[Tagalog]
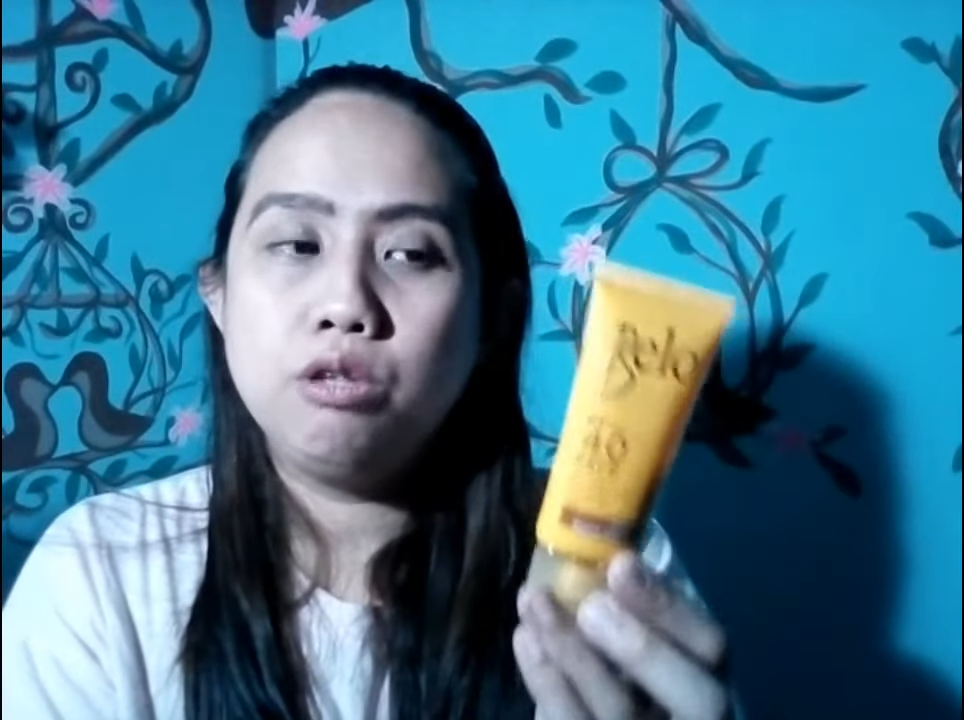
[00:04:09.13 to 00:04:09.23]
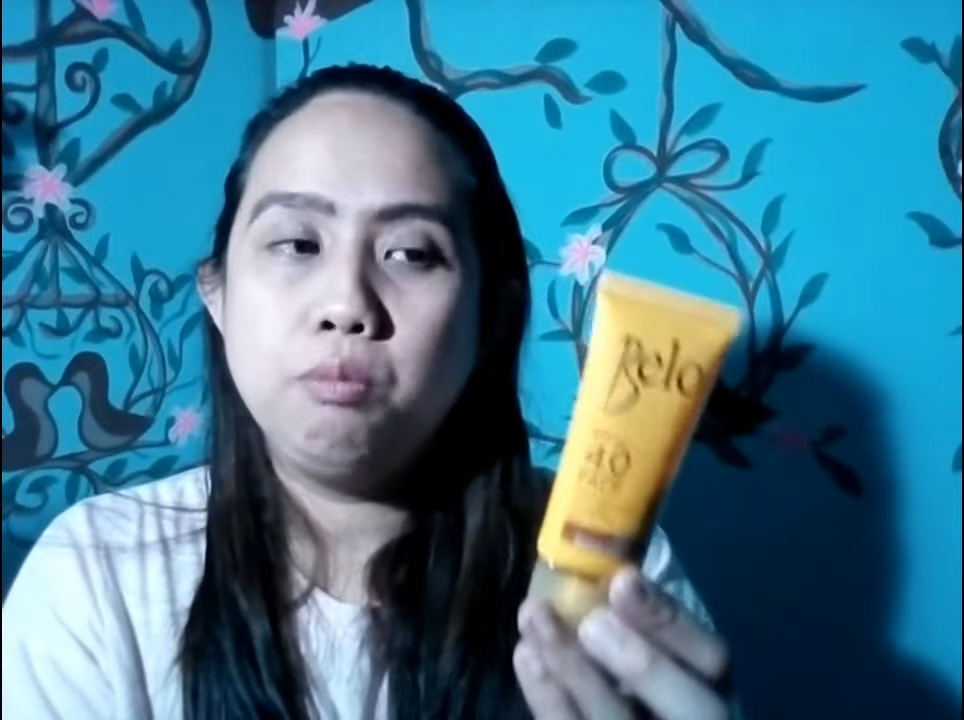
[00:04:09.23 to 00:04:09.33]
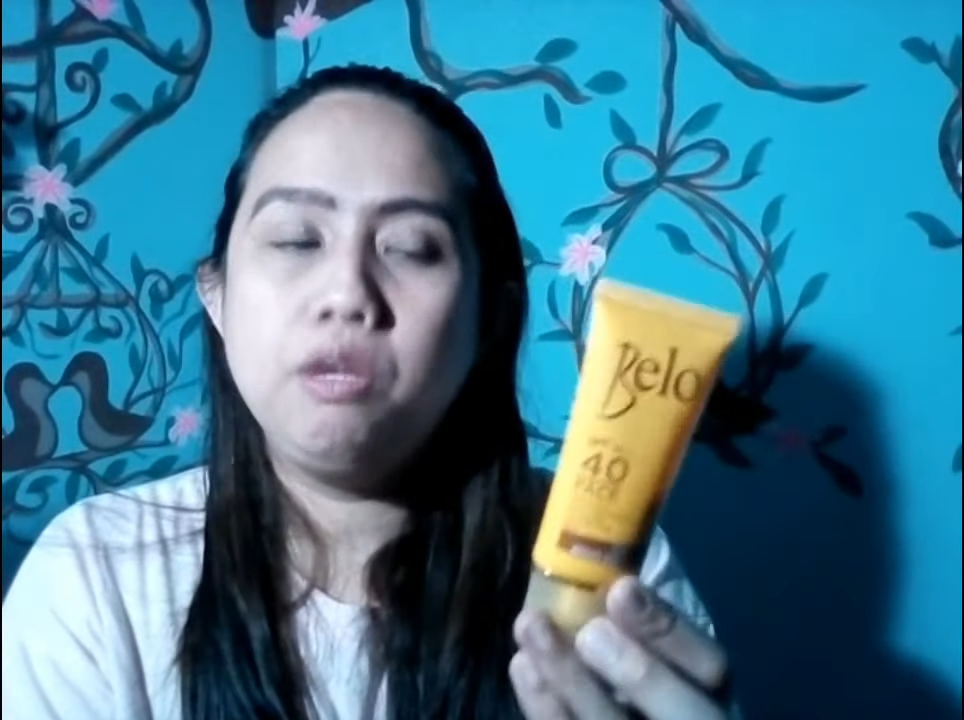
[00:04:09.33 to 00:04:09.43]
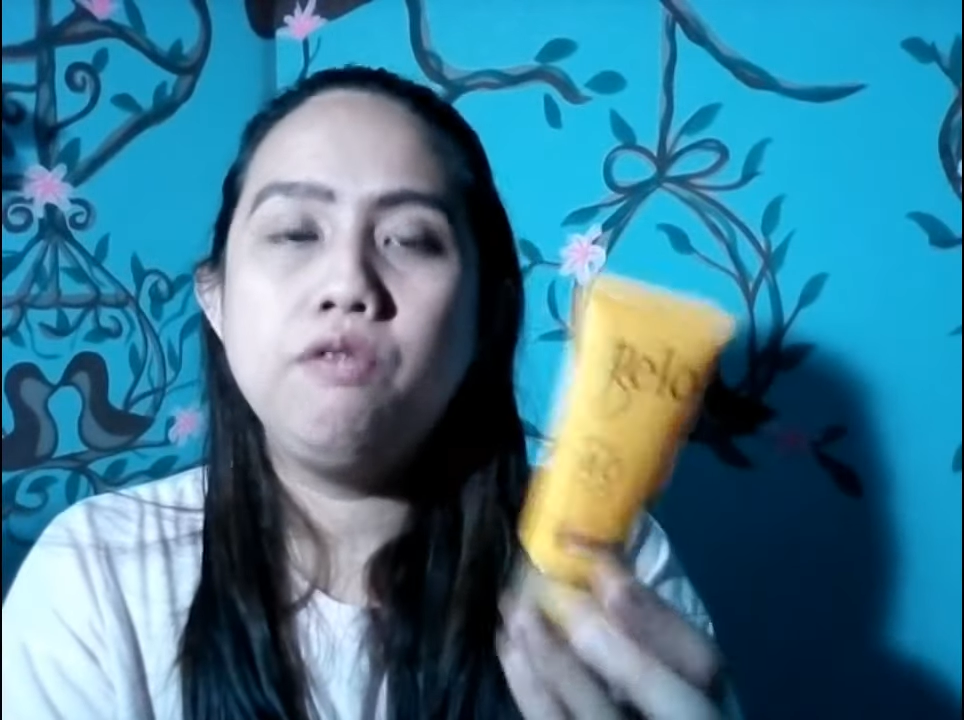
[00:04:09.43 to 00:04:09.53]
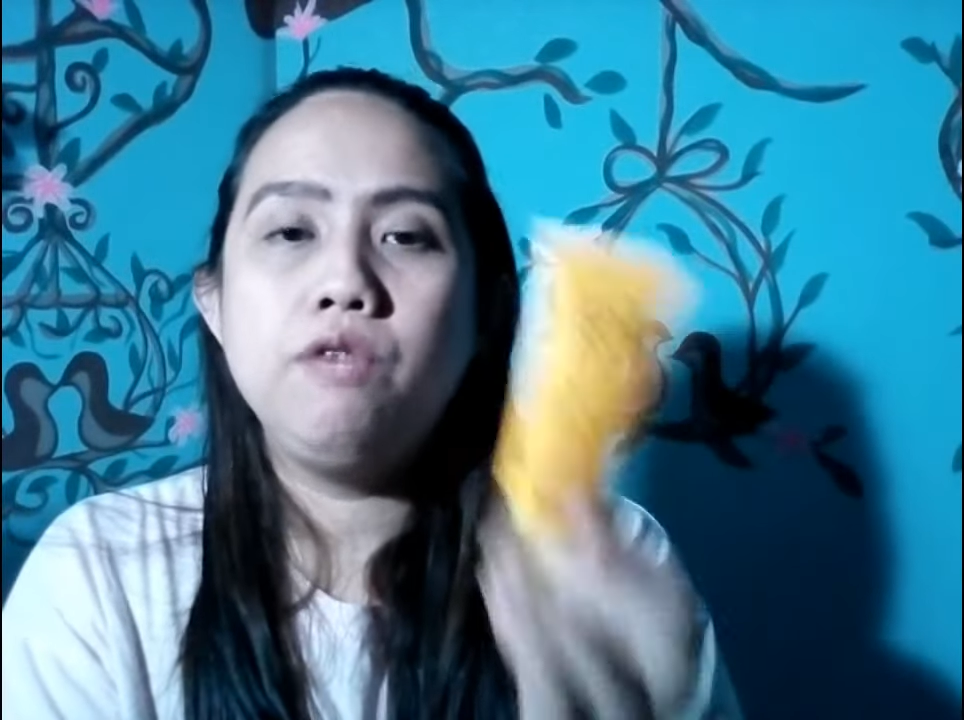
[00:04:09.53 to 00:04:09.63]

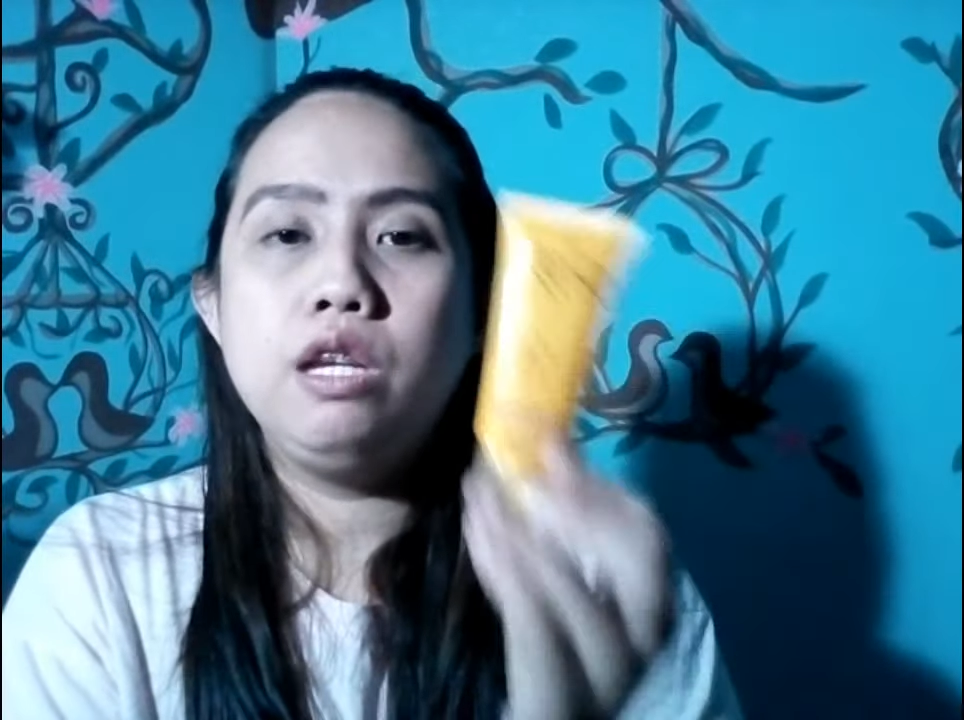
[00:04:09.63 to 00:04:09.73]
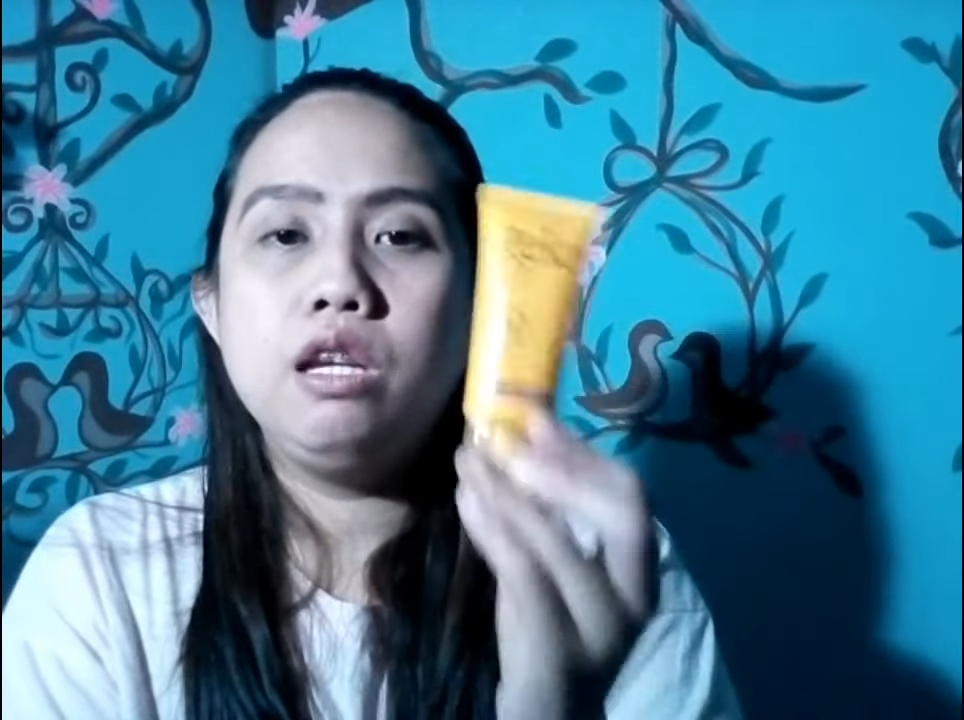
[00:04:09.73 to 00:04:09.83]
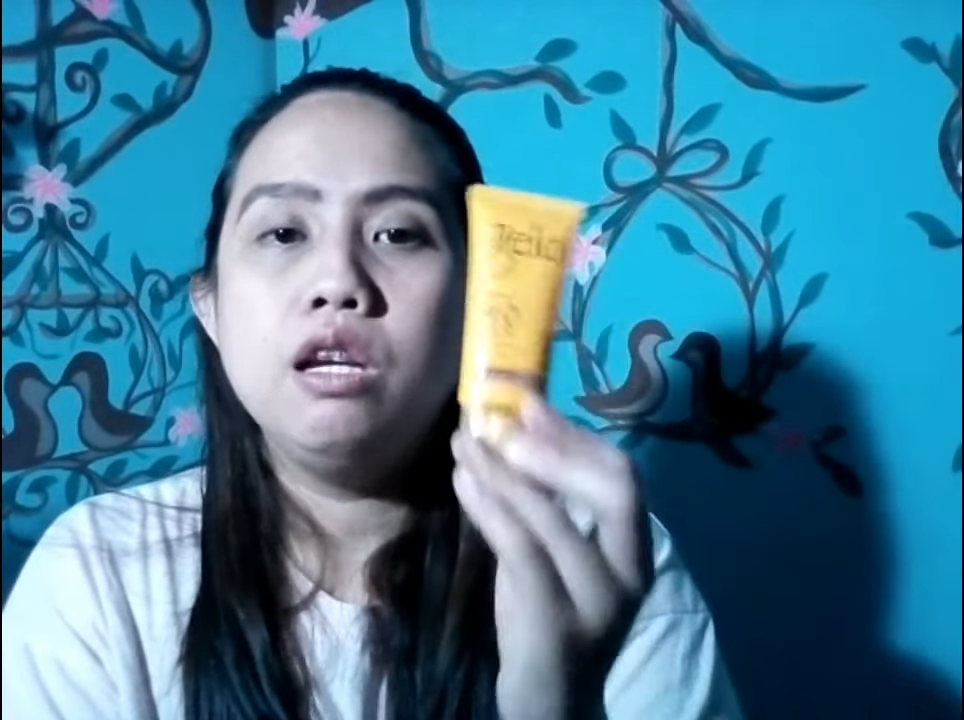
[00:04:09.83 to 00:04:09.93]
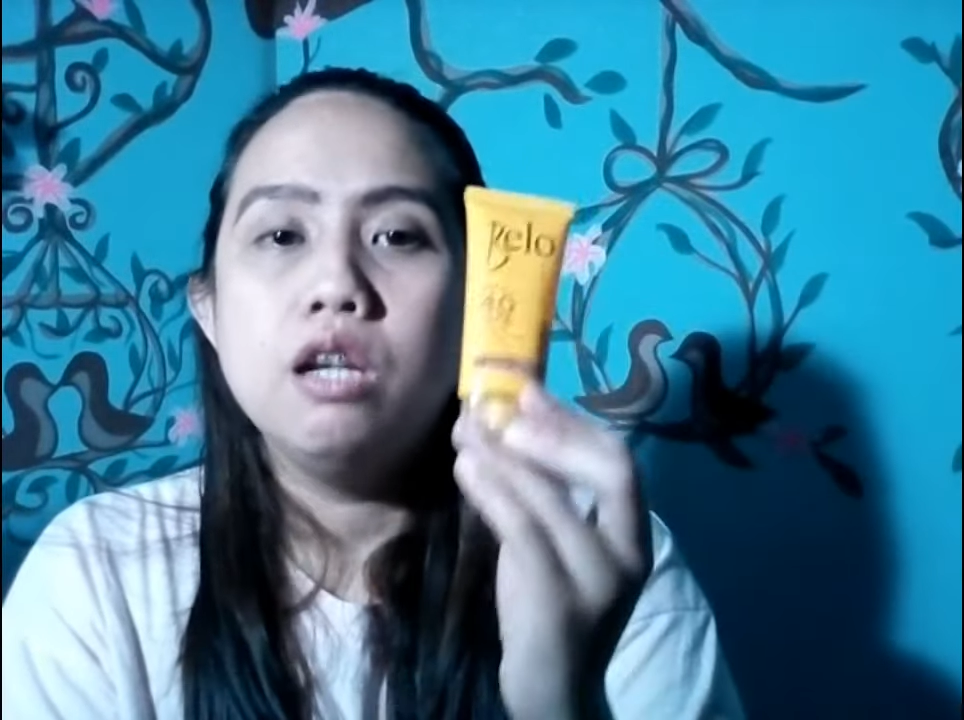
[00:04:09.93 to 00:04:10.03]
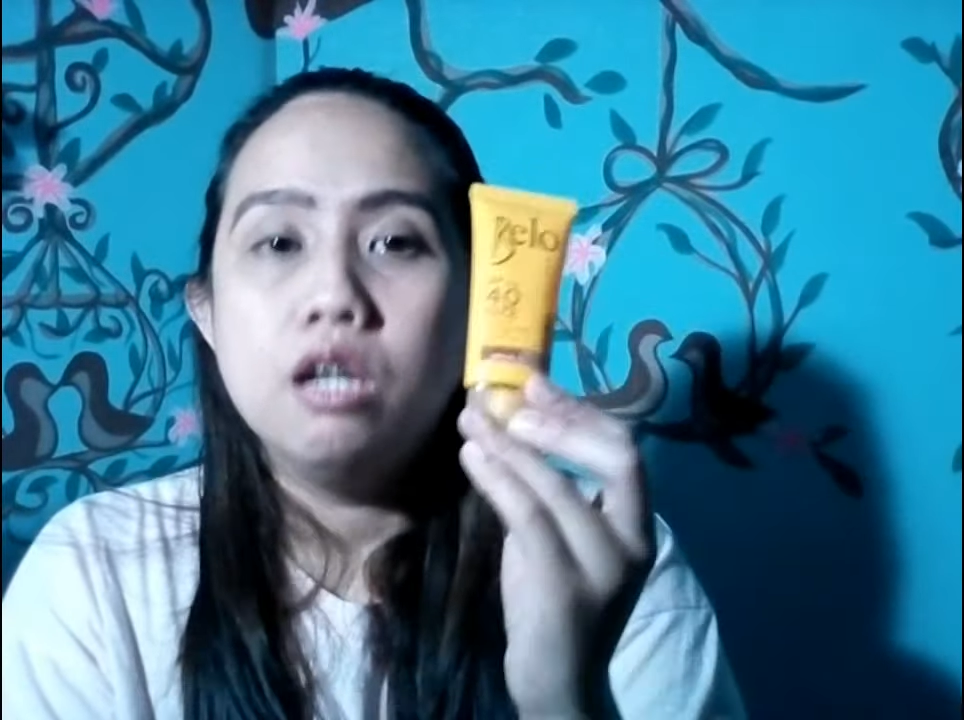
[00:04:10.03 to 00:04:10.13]
shipping fee.